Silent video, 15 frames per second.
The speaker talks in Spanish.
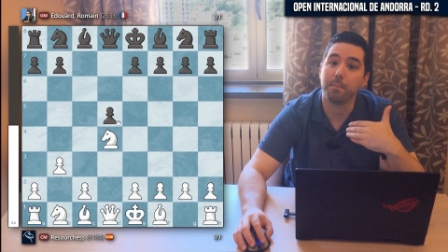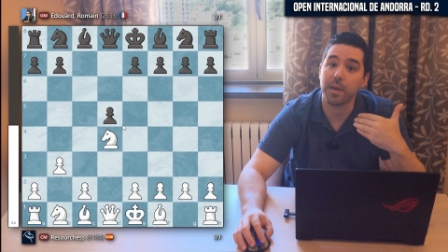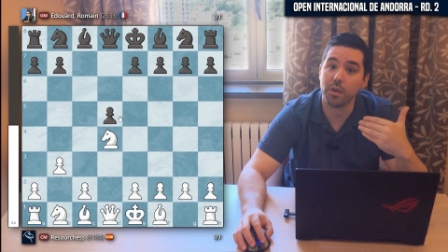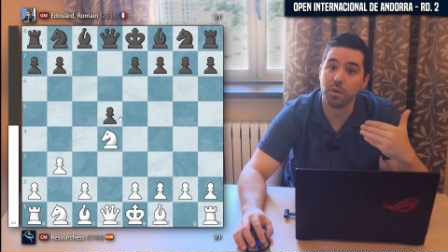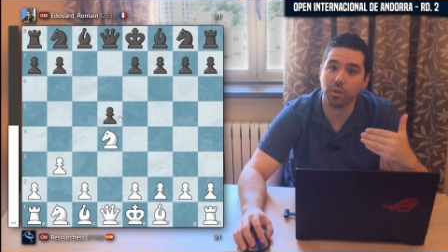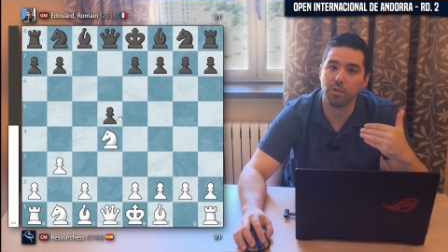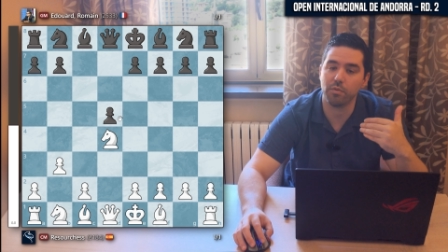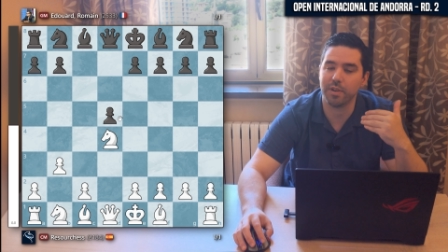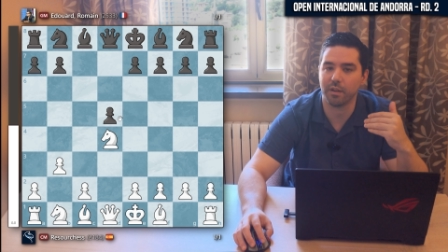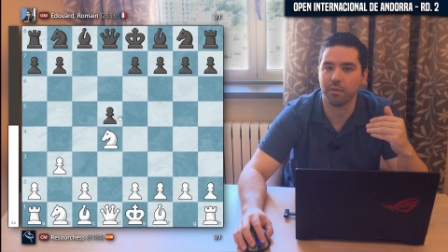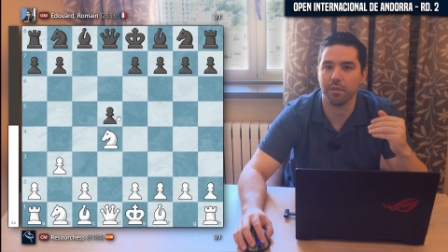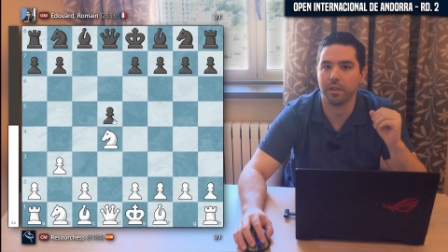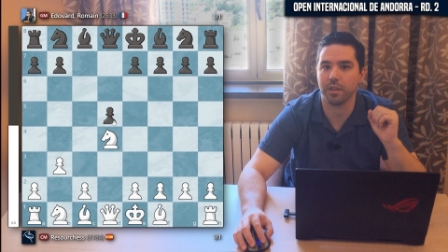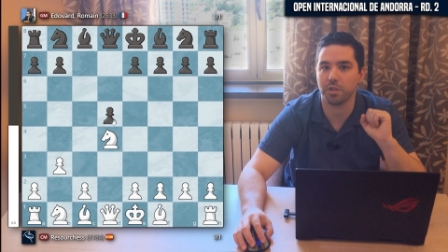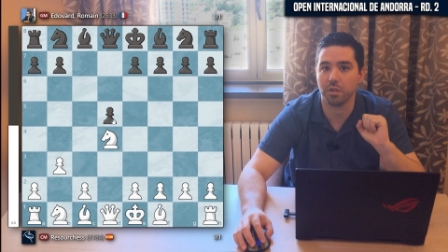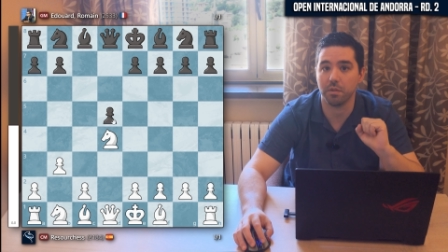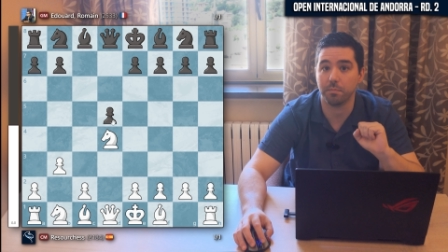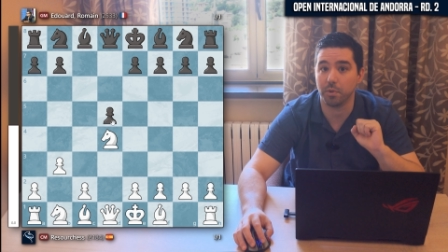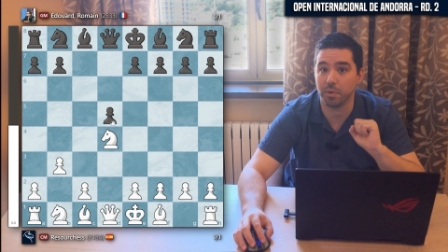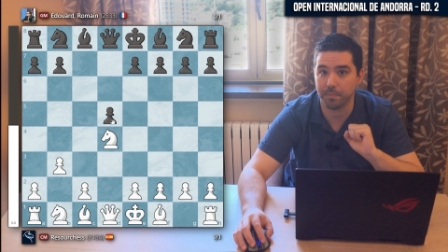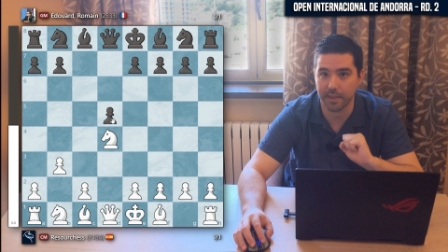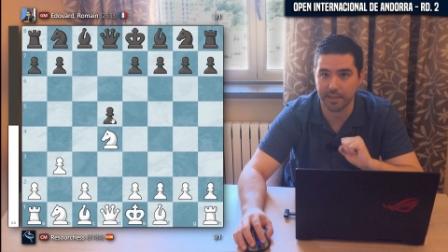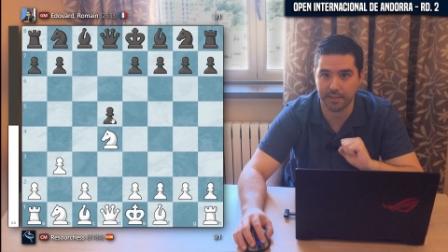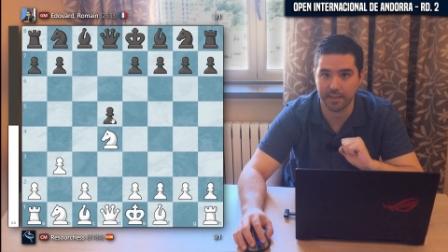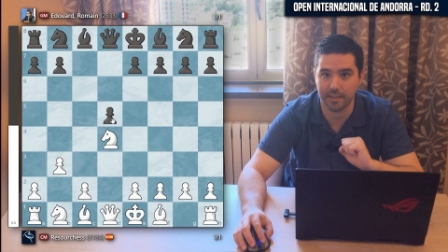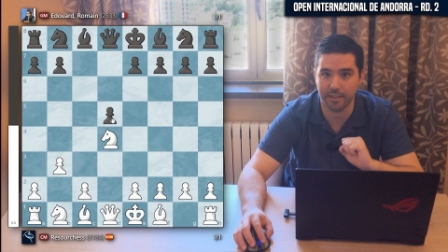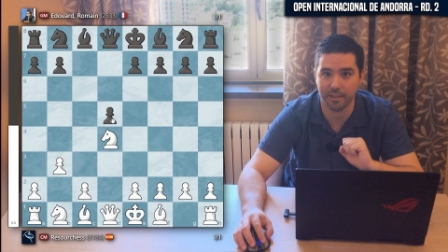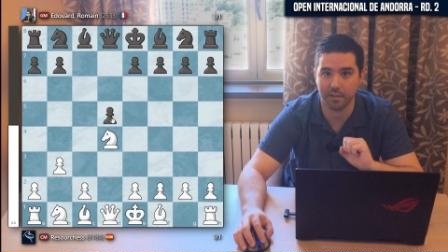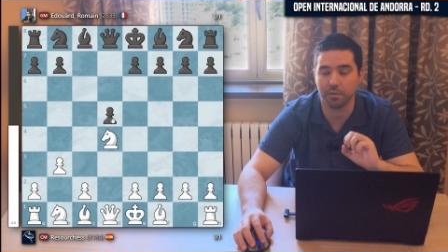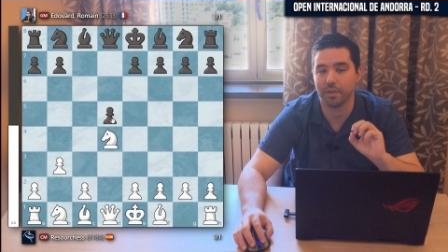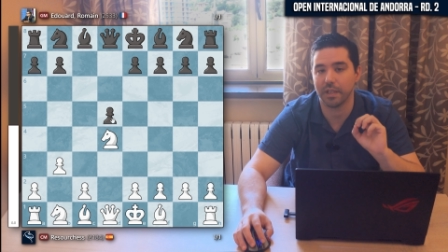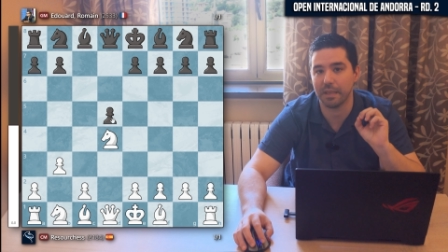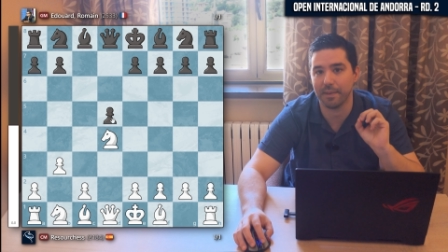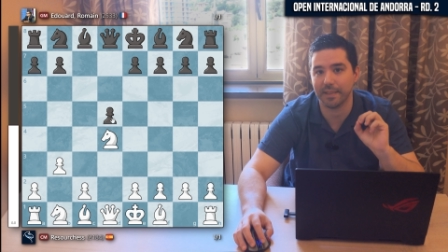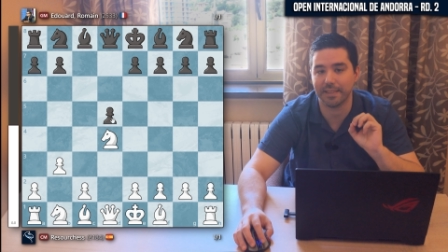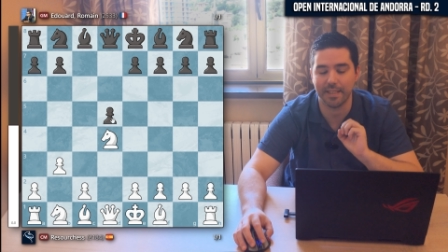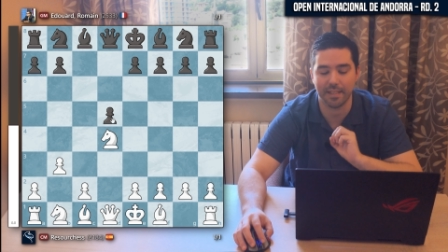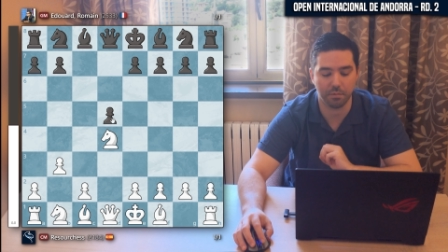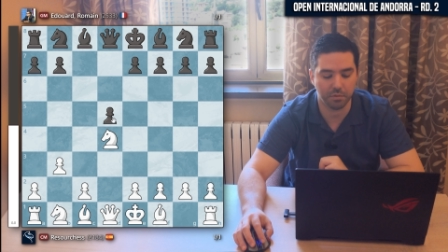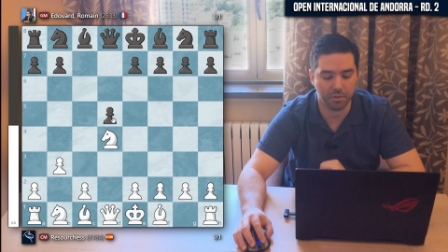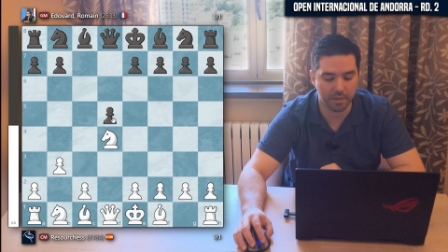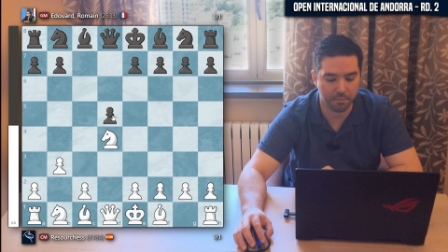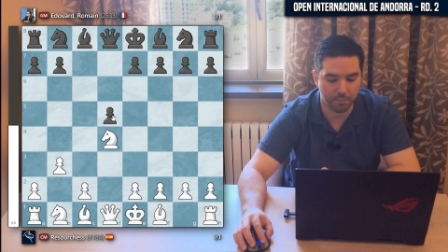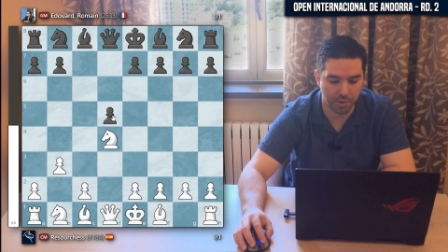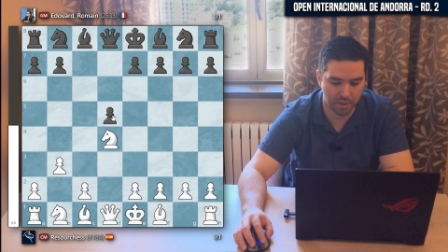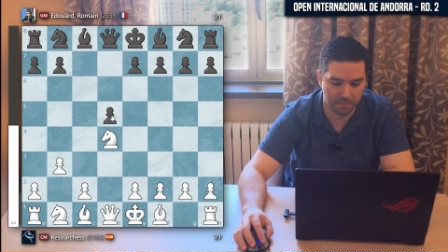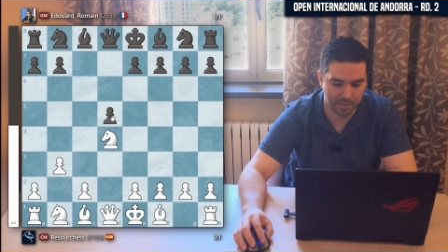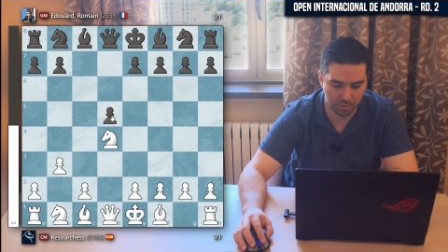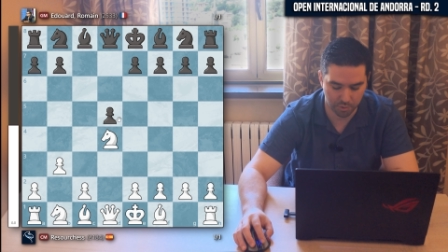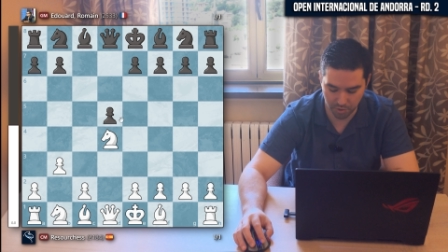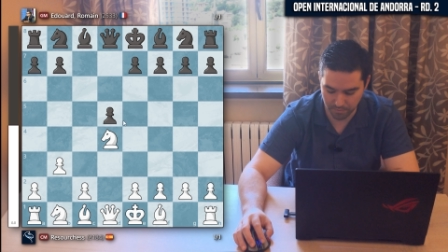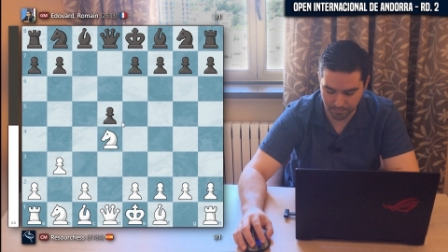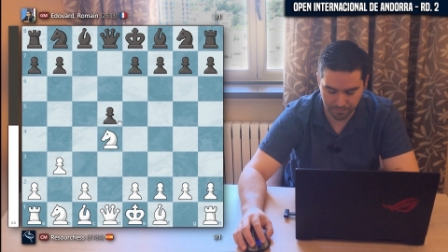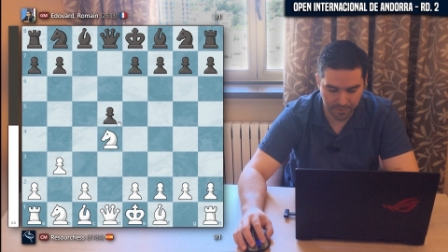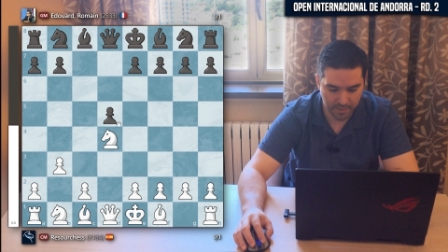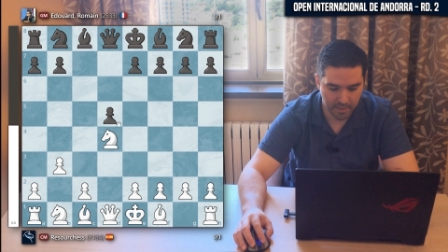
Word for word: pero con una confesión por parte del negro, que va a tener un tiempo de menos.